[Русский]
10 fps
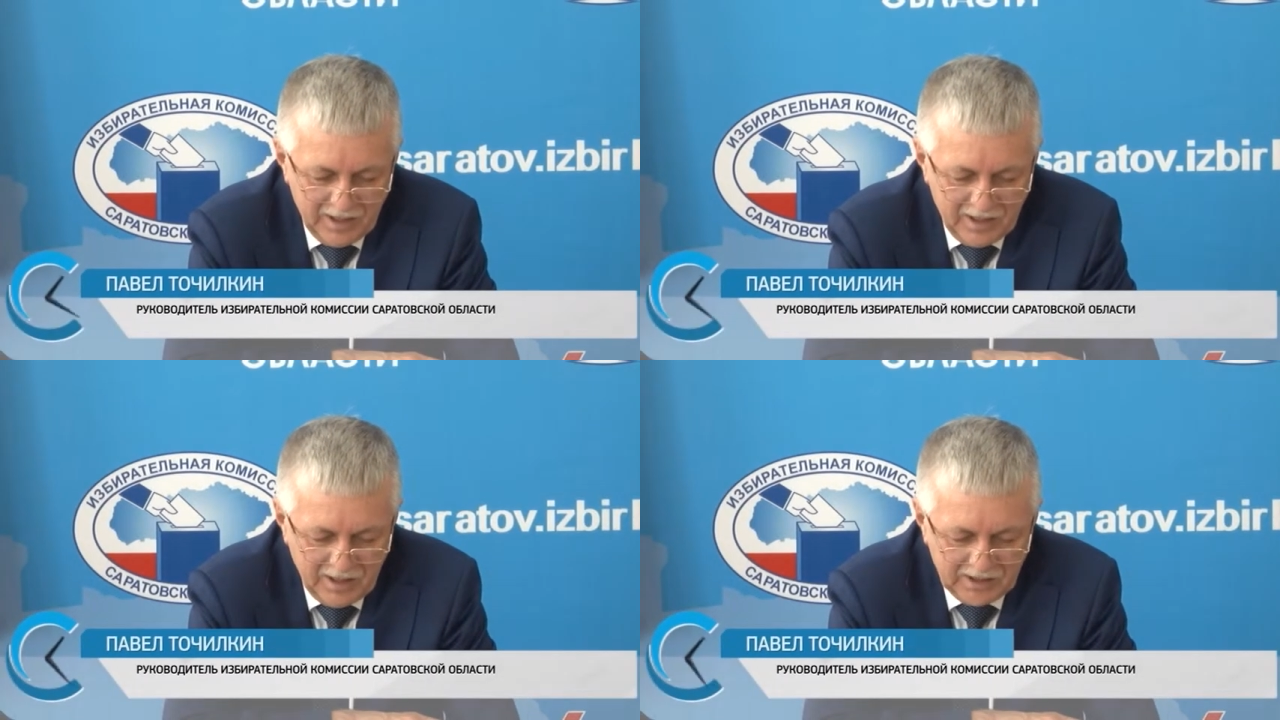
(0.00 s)

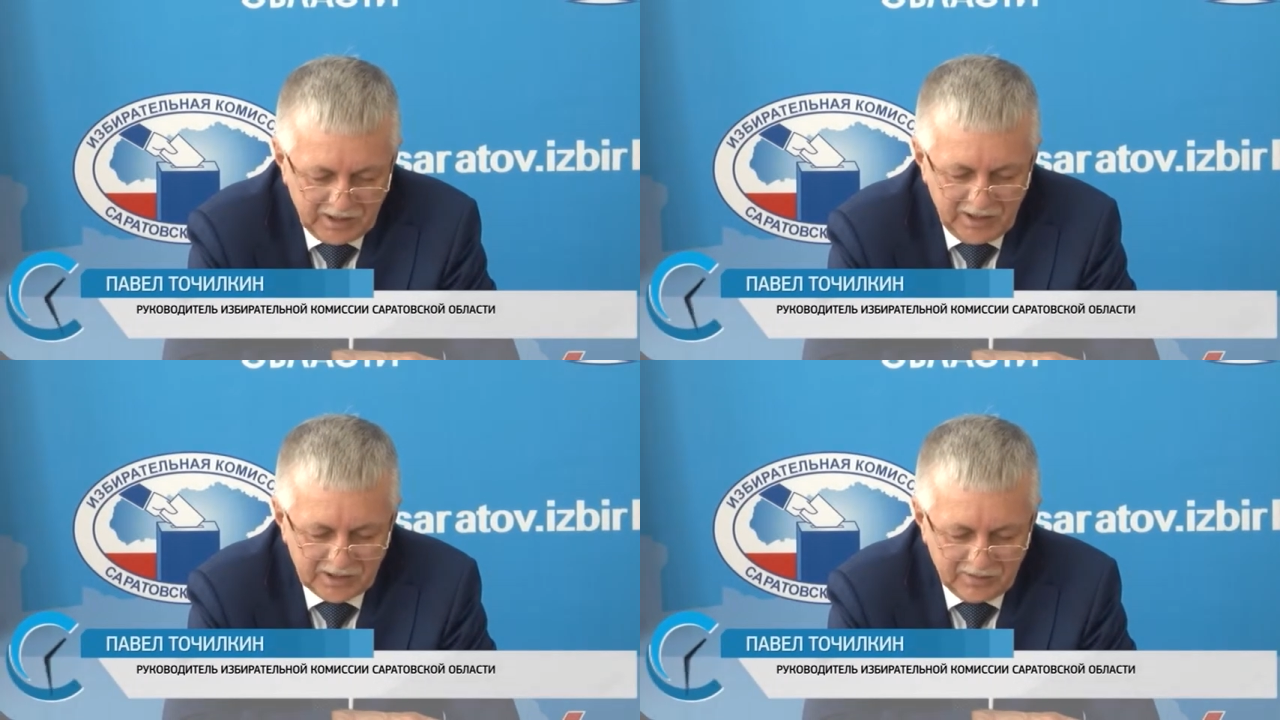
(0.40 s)
э,
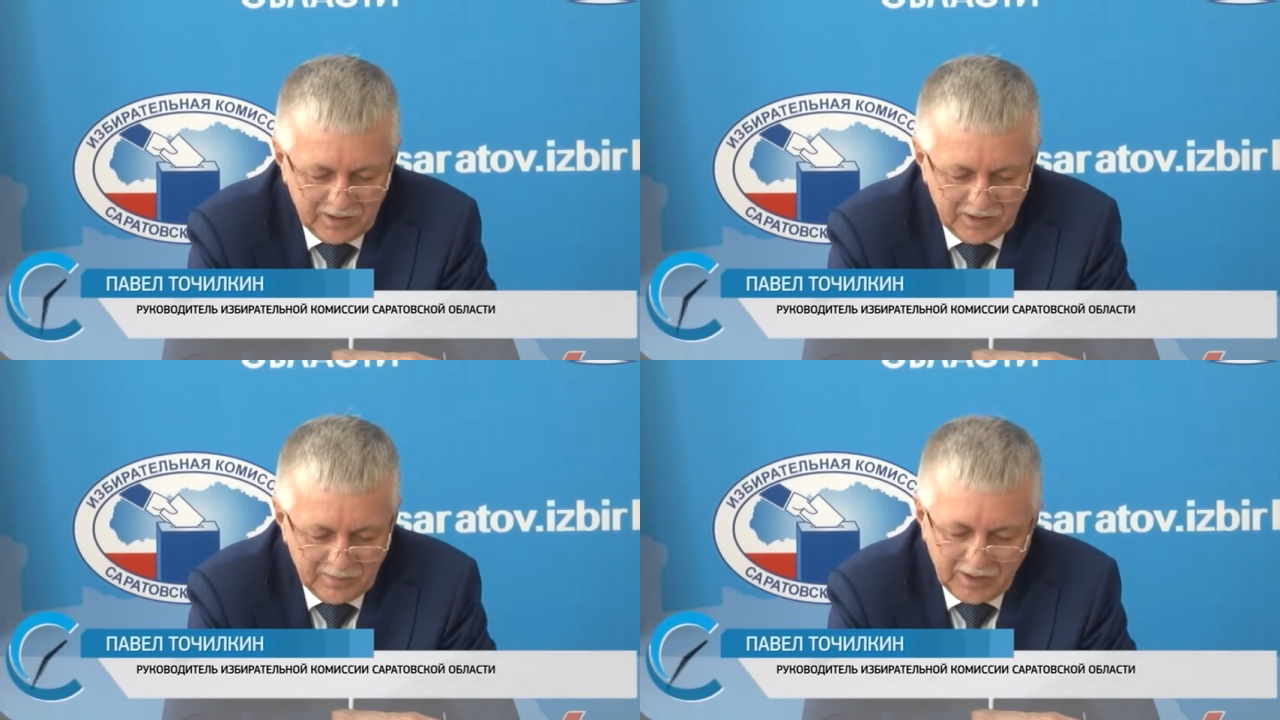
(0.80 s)

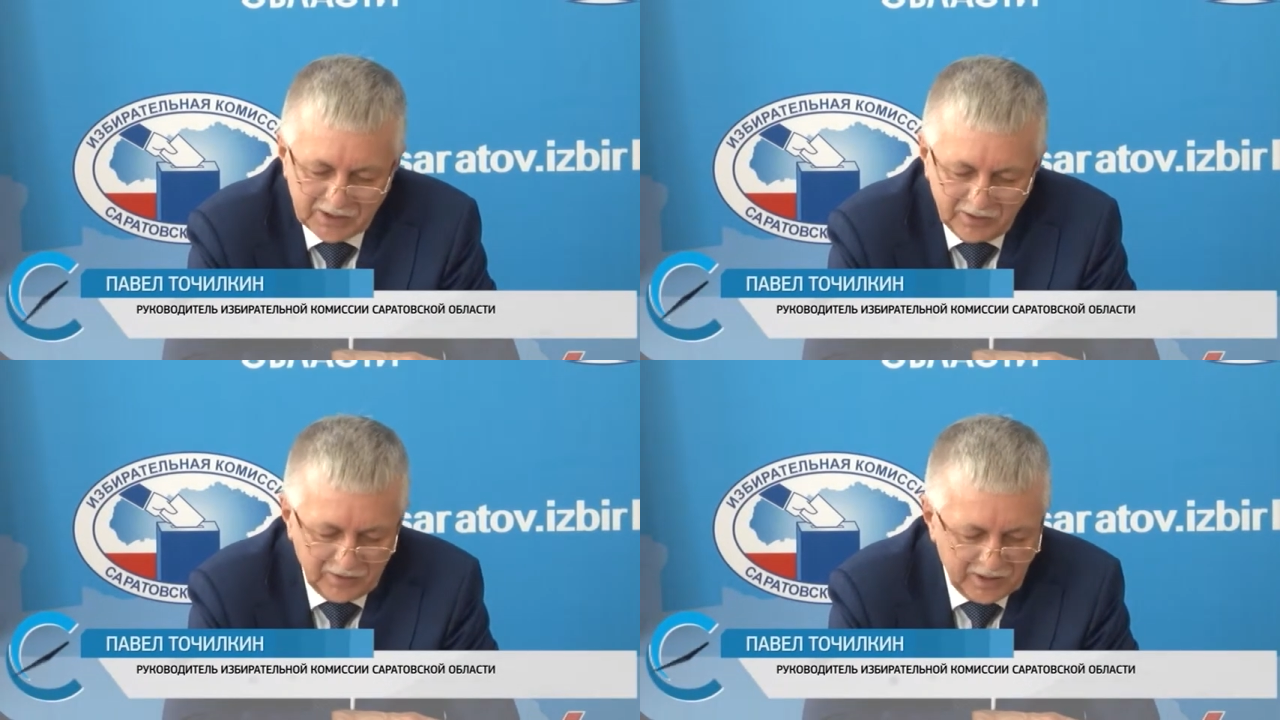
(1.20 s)
средства
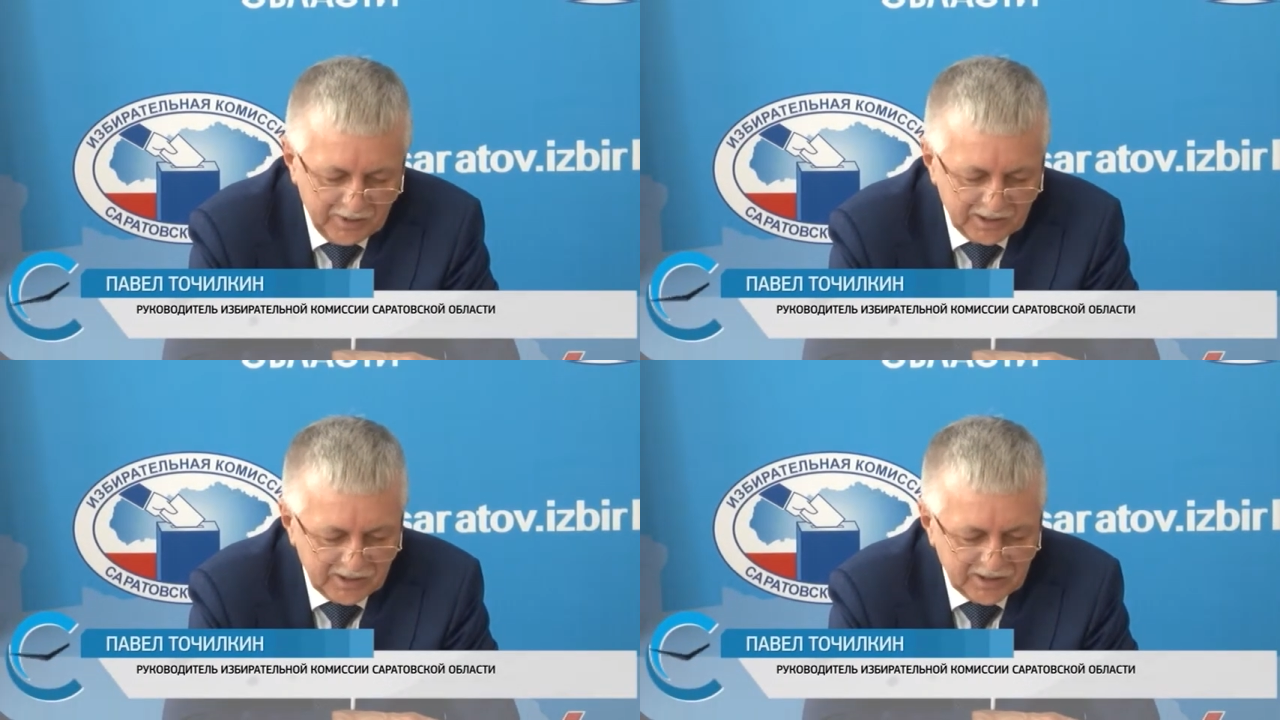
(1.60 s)
массовой
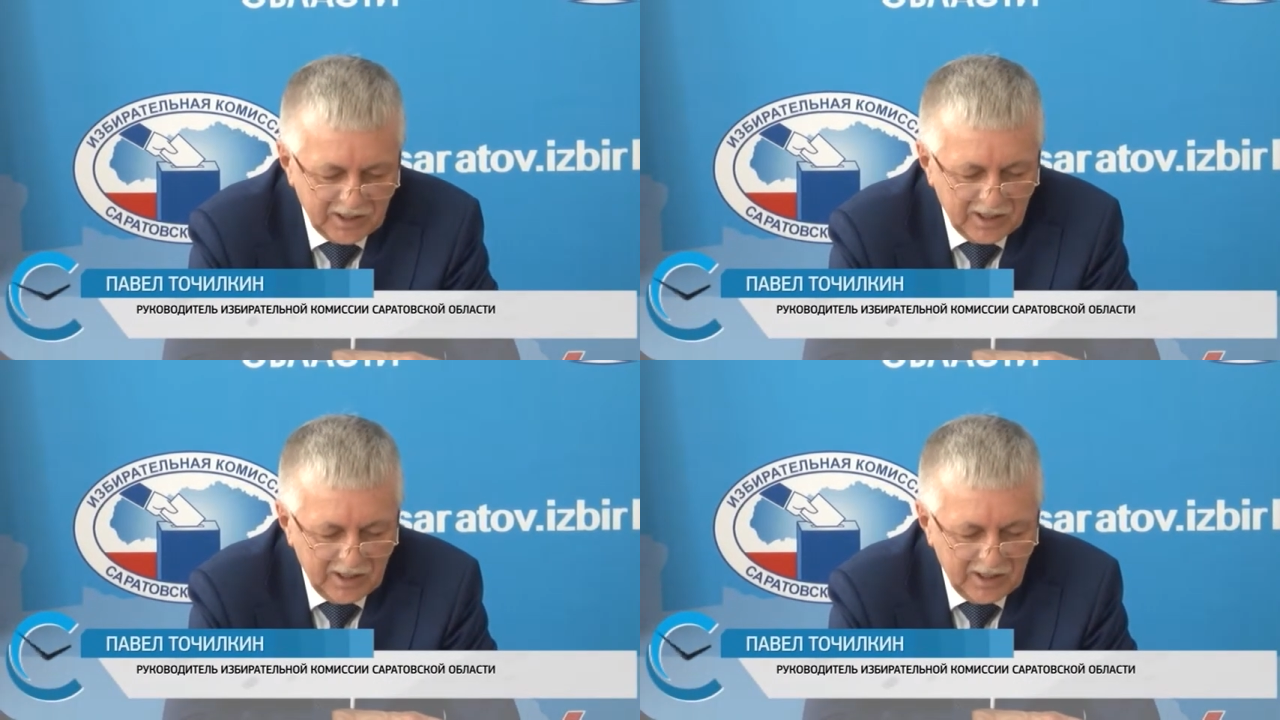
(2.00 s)
информации за